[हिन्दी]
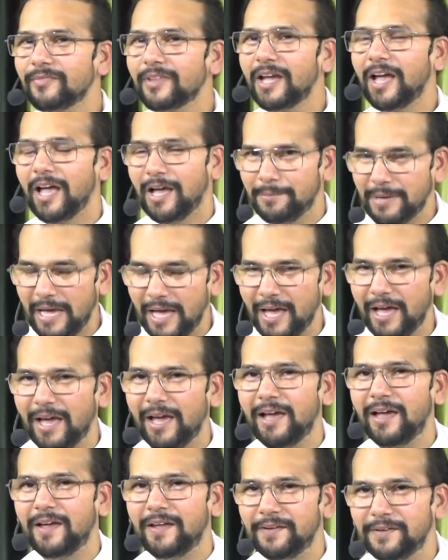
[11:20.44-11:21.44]

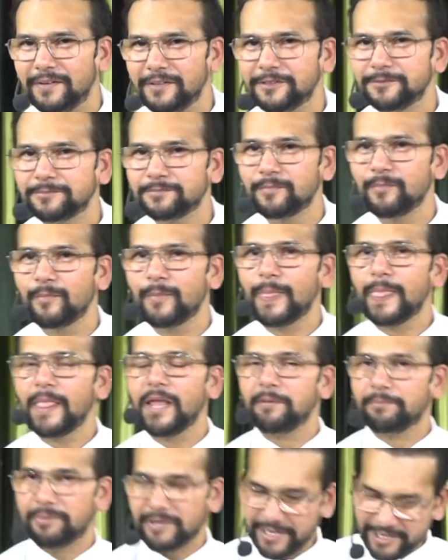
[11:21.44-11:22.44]
Amen.
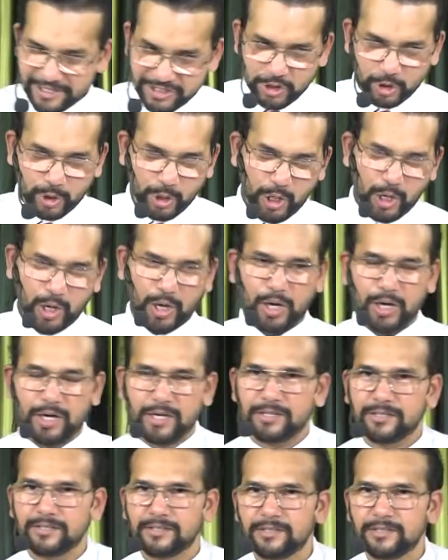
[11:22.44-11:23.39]
Praise the Lord.